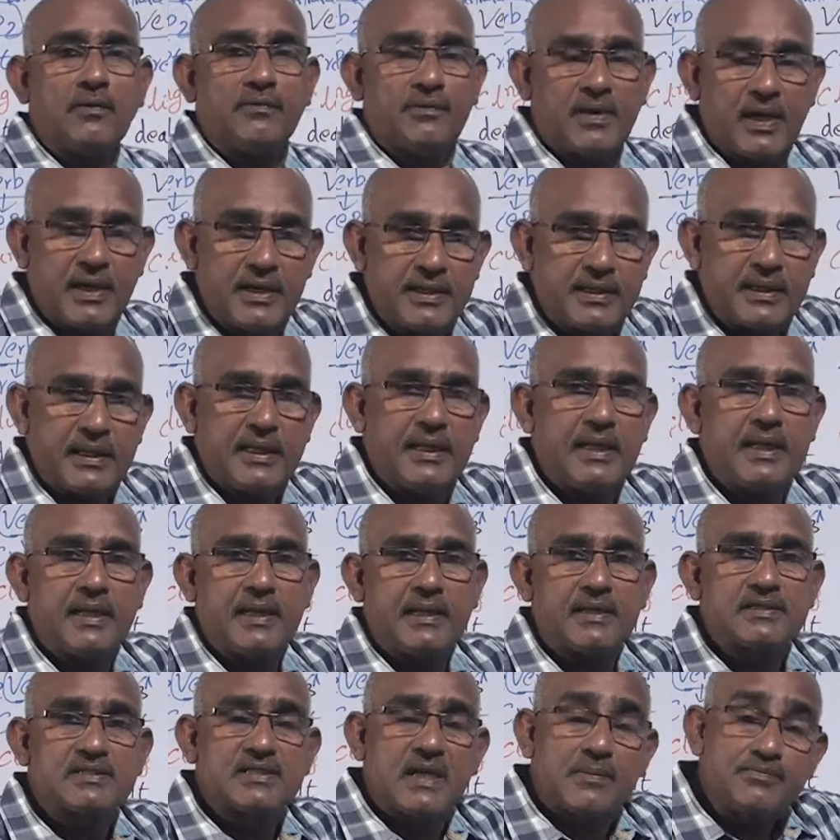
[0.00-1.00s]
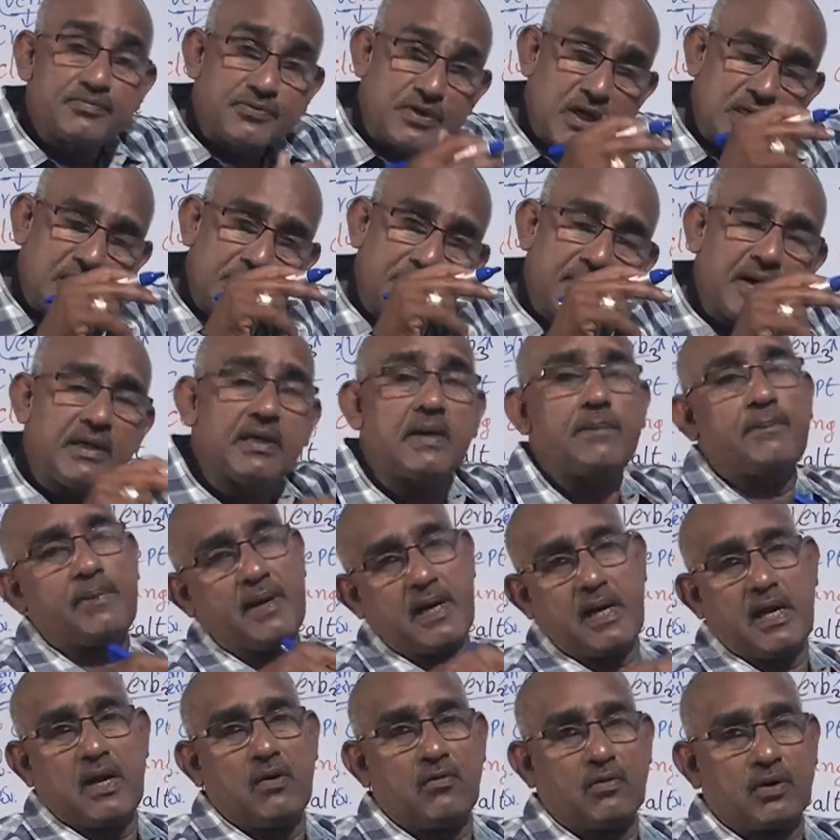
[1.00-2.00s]
దానికి సబ్జెక్ట్ మీద
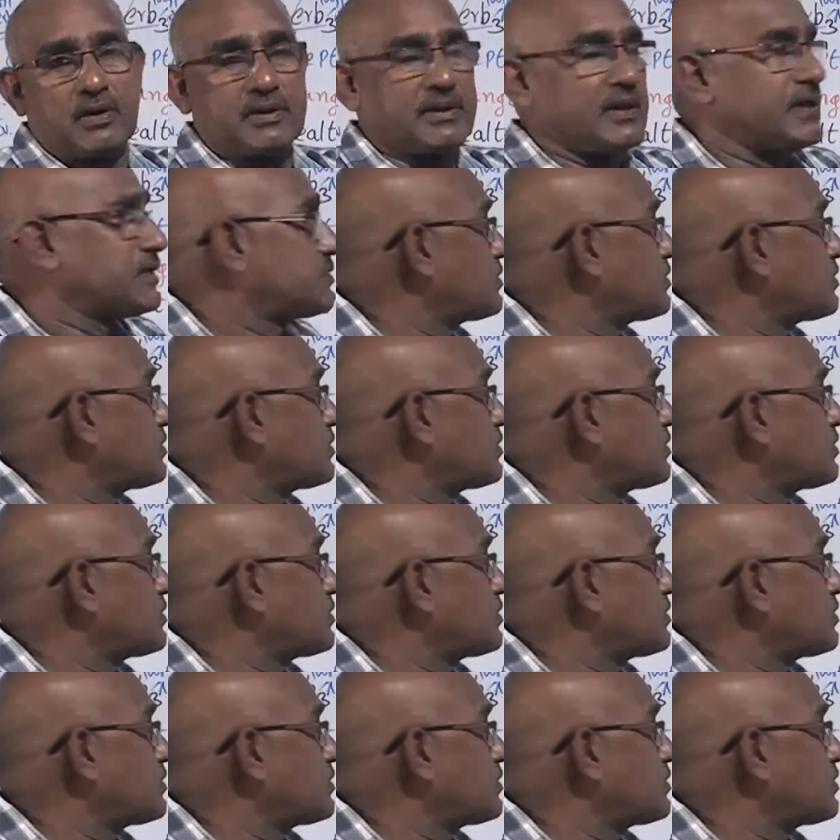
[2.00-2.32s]
డిపెండ్ అయి ఉంటుంది